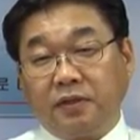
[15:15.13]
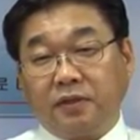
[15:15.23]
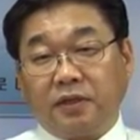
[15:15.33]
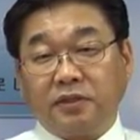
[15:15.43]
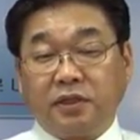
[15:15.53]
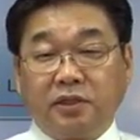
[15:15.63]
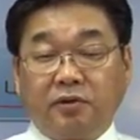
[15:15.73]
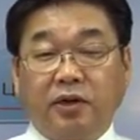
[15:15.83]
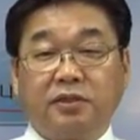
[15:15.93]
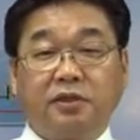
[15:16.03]
그 당시에
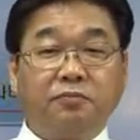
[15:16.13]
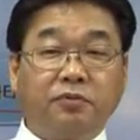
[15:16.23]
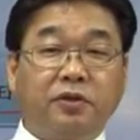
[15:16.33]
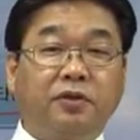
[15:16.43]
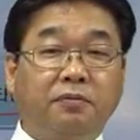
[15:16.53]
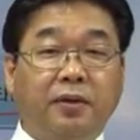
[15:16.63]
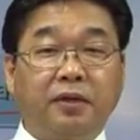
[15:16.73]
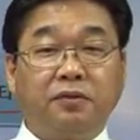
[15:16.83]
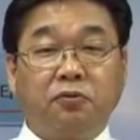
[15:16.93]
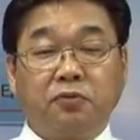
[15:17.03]
저와 같이 근무했던
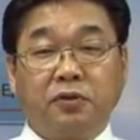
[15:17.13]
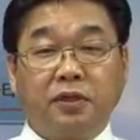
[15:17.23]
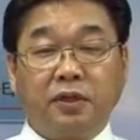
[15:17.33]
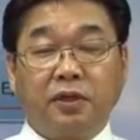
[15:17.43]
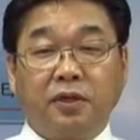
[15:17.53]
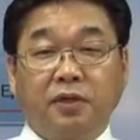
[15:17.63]
많은 동료들이